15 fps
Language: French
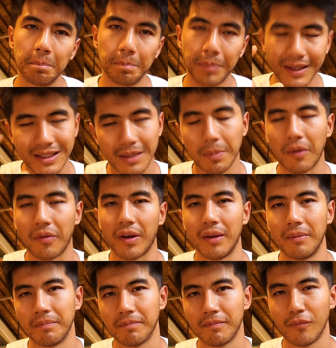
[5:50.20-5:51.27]
bah c'est pas vrai.
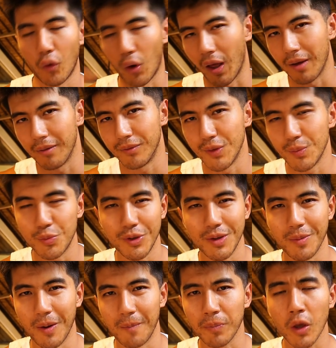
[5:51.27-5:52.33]
Voilà, ni plus ni
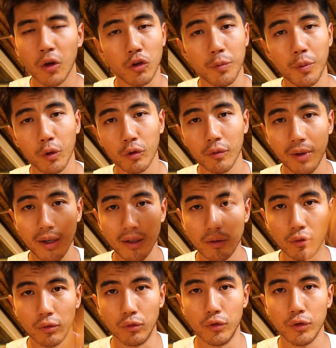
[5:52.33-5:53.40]
moins. Tu peux retrouver les
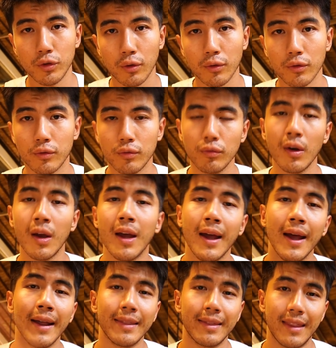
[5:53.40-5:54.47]
études juste en dessous
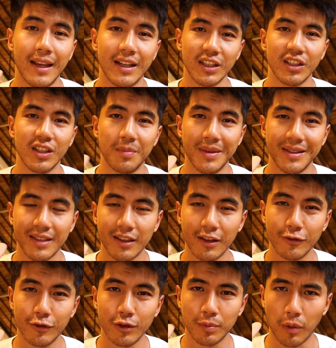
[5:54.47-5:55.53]
télécharger mes 7
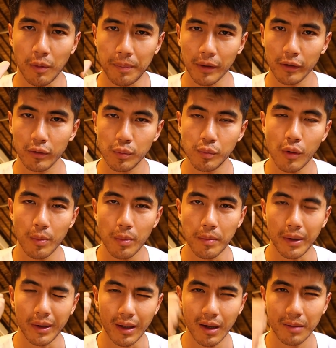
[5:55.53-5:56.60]
astuces pour avoir de poids, me
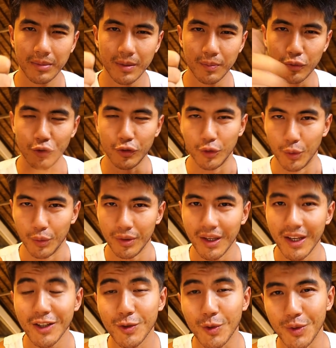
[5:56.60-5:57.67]
mettre un petit peu jaune
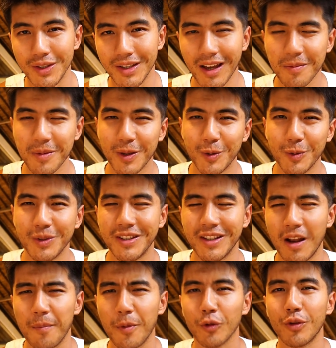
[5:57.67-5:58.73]
et je te dis à bientôt d'ici
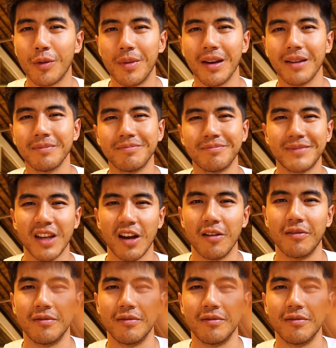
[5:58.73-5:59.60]
la porte bien. Ciao